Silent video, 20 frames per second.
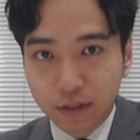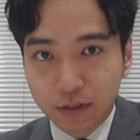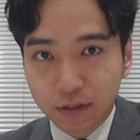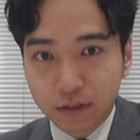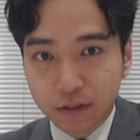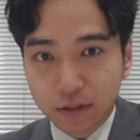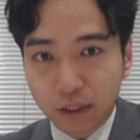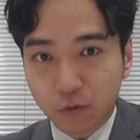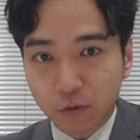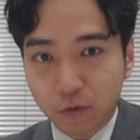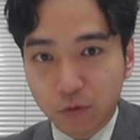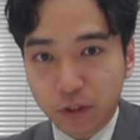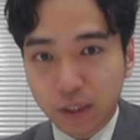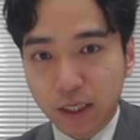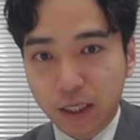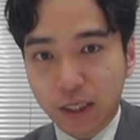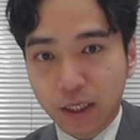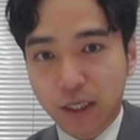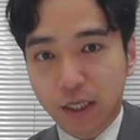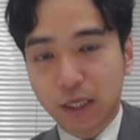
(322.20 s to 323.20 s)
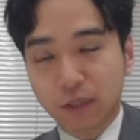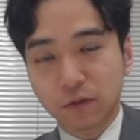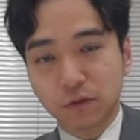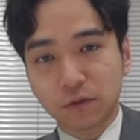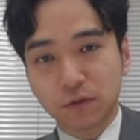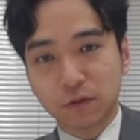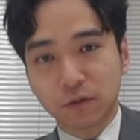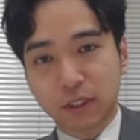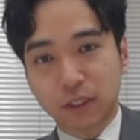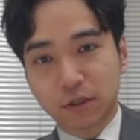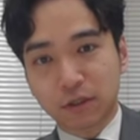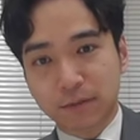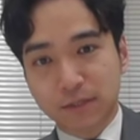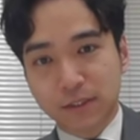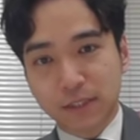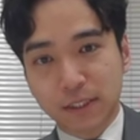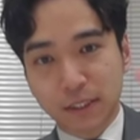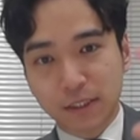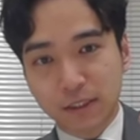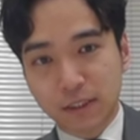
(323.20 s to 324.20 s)
で、これで、あの、例えば
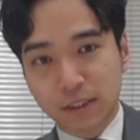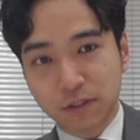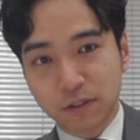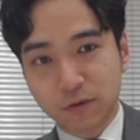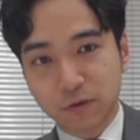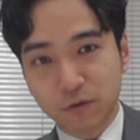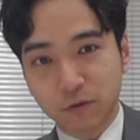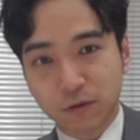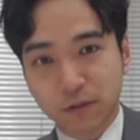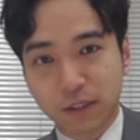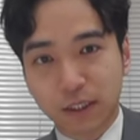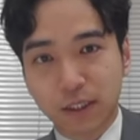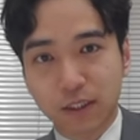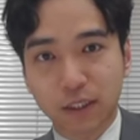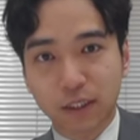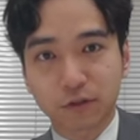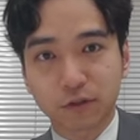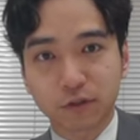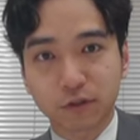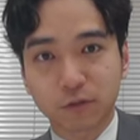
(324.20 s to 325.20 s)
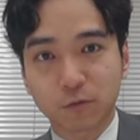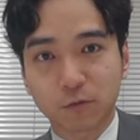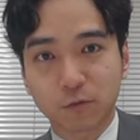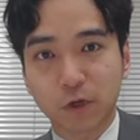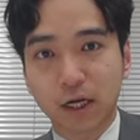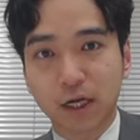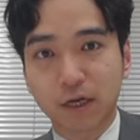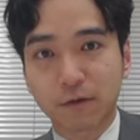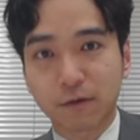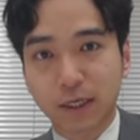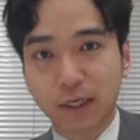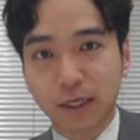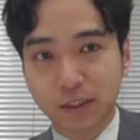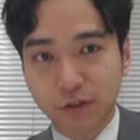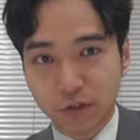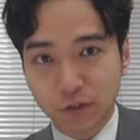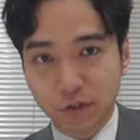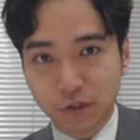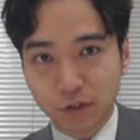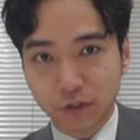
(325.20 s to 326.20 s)
生前贈与されてるにもかかわら
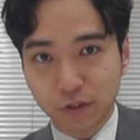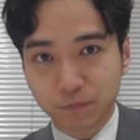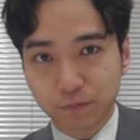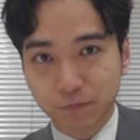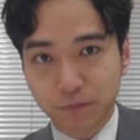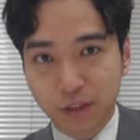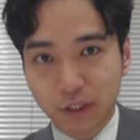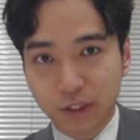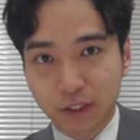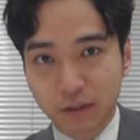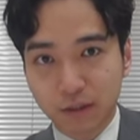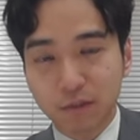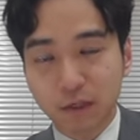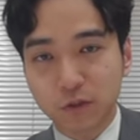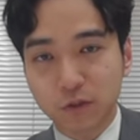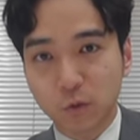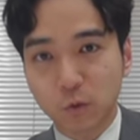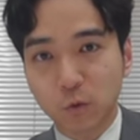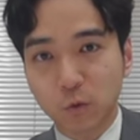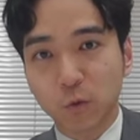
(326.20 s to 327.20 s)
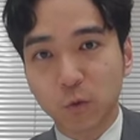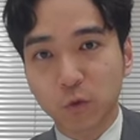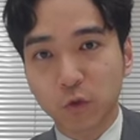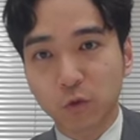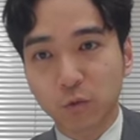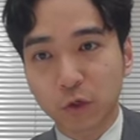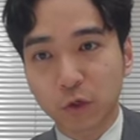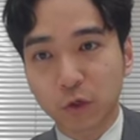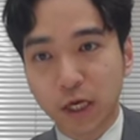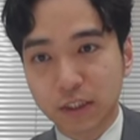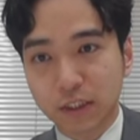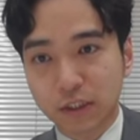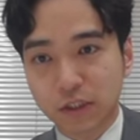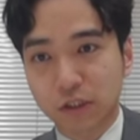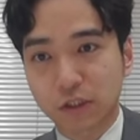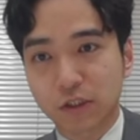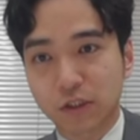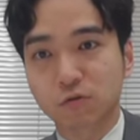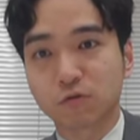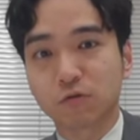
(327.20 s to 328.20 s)
ず、まあ、その子供が
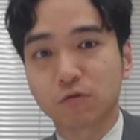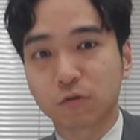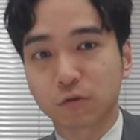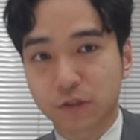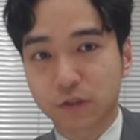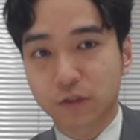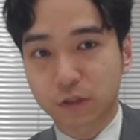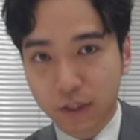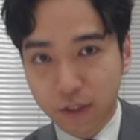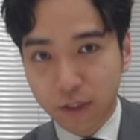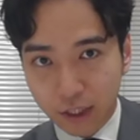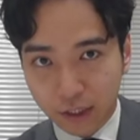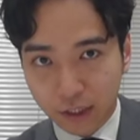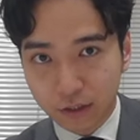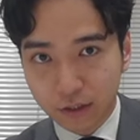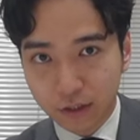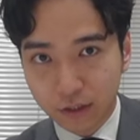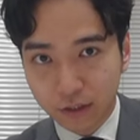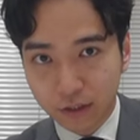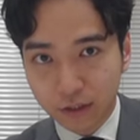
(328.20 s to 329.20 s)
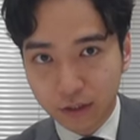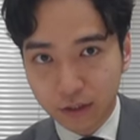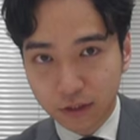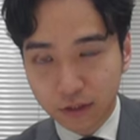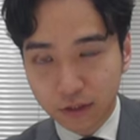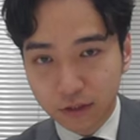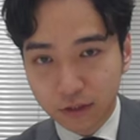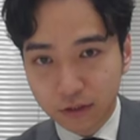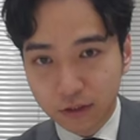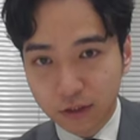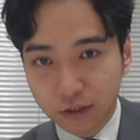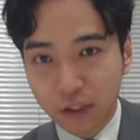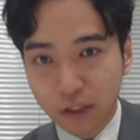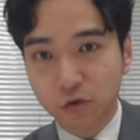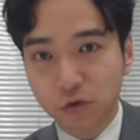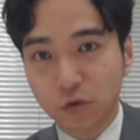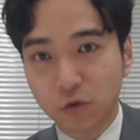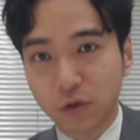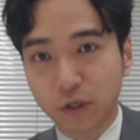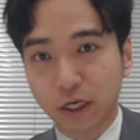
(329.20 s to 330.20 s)
申告をしていないってい
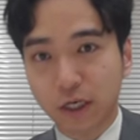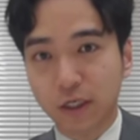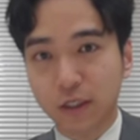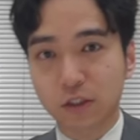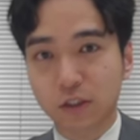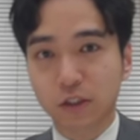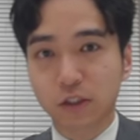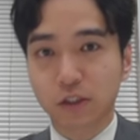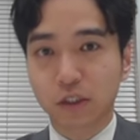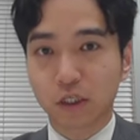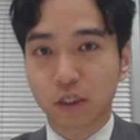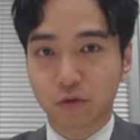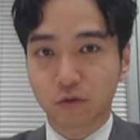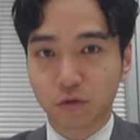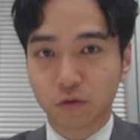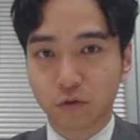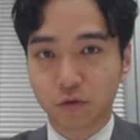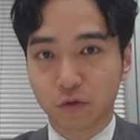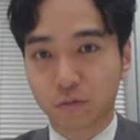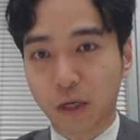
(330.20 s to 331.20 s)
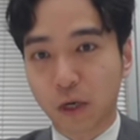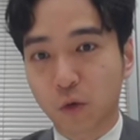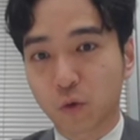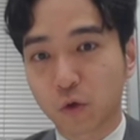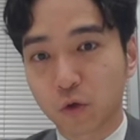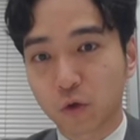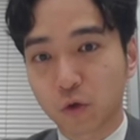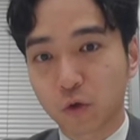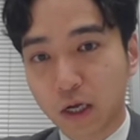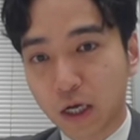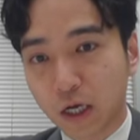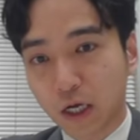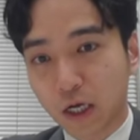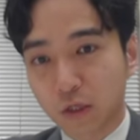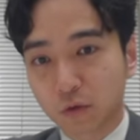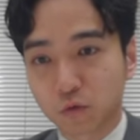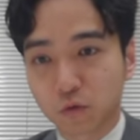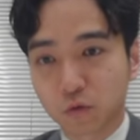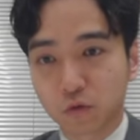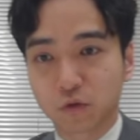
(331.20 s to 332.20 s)
うような話になると、まあ、これは、
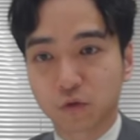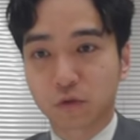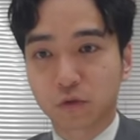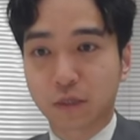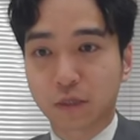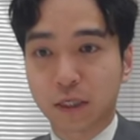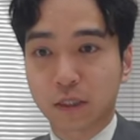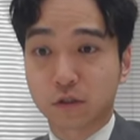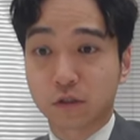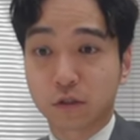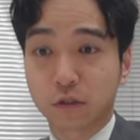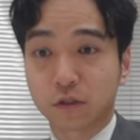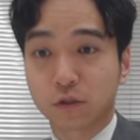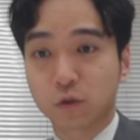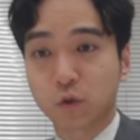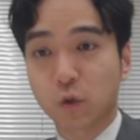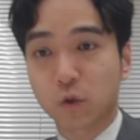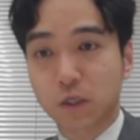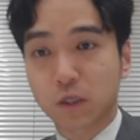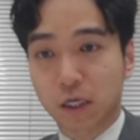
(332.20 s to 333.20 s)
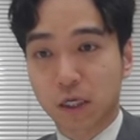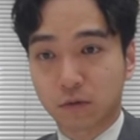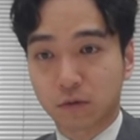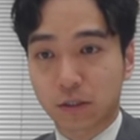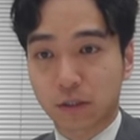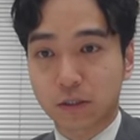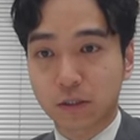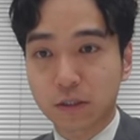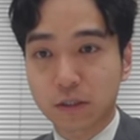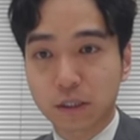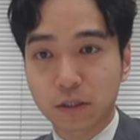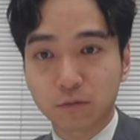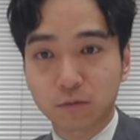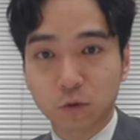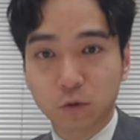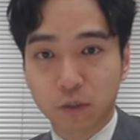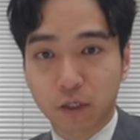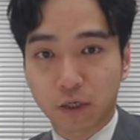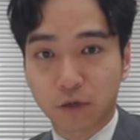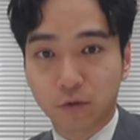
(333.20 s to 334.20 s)
あの、まあ、贈与税のですね、税務
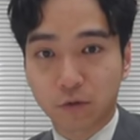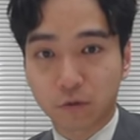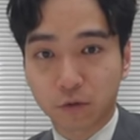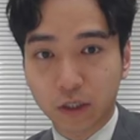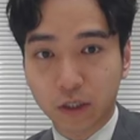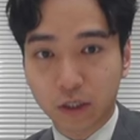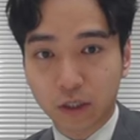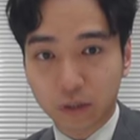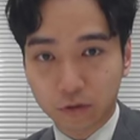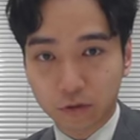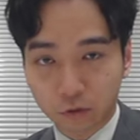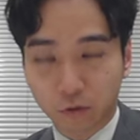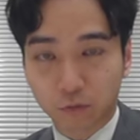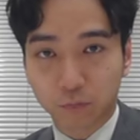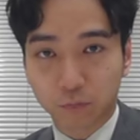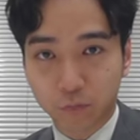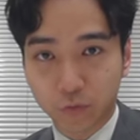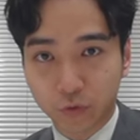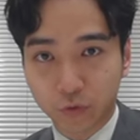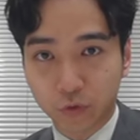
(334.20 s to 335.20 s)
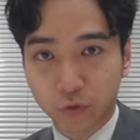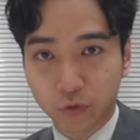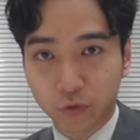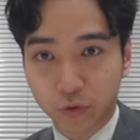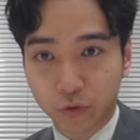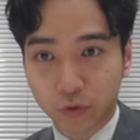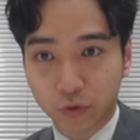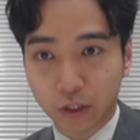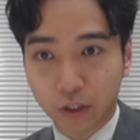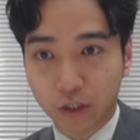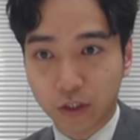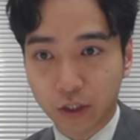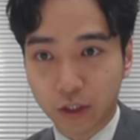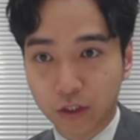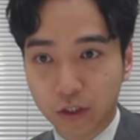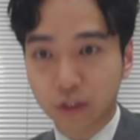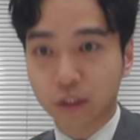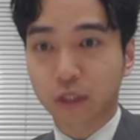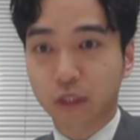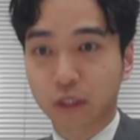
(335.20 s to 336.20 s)
調査が行われるという結
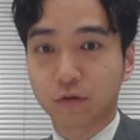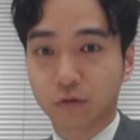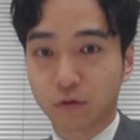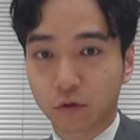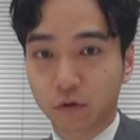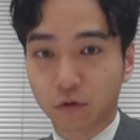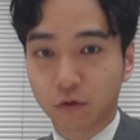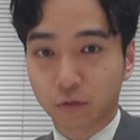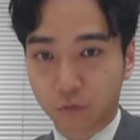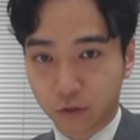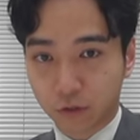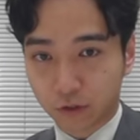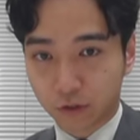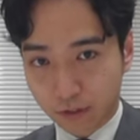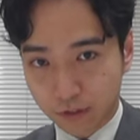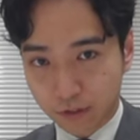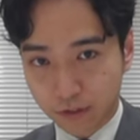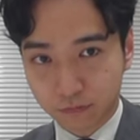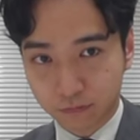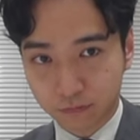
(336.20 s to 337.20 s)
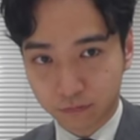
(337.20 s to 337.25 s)
果になると思います。